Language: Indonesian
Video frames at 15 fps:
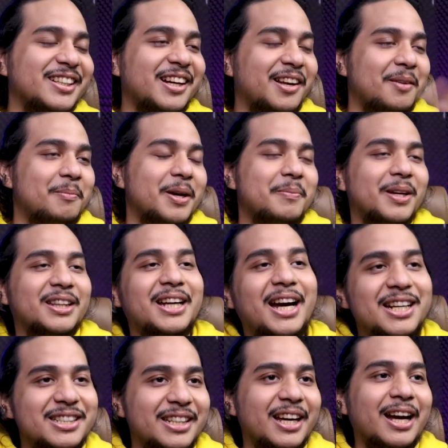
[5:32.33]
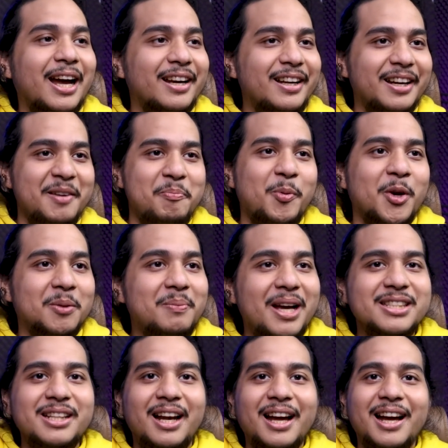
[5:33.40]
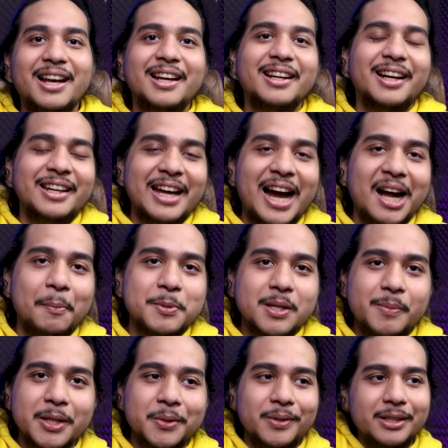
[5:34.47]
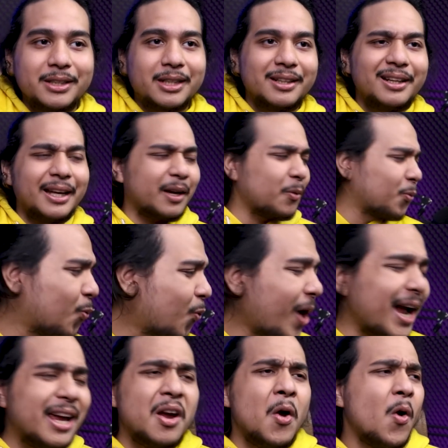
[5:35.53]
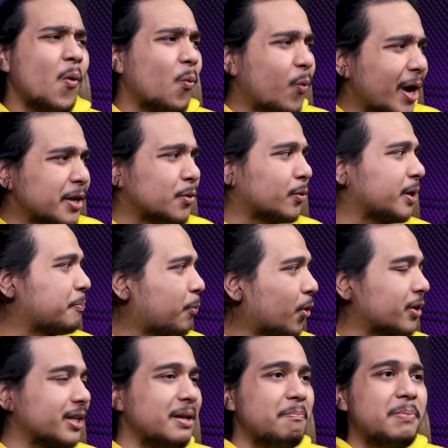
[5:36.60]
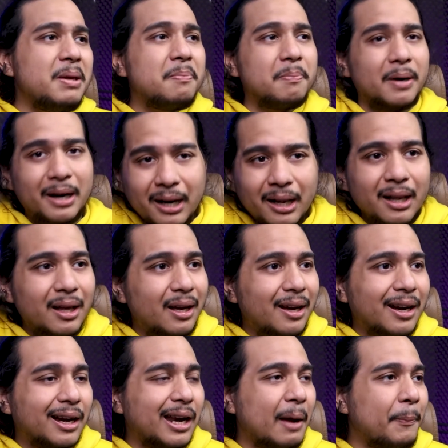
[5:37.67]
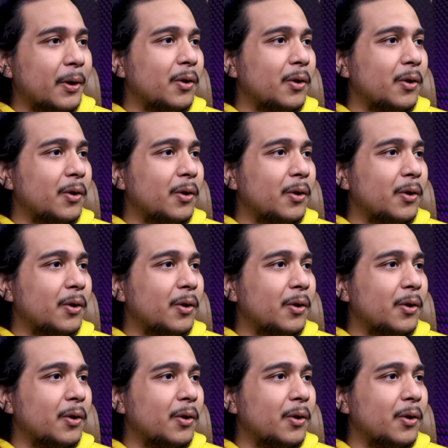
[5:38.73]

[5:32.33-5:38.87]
sih nggak lebay bertahan sih ya karena report masal kalian nggak dianggap sama Twitter like why why you reporting people kenapa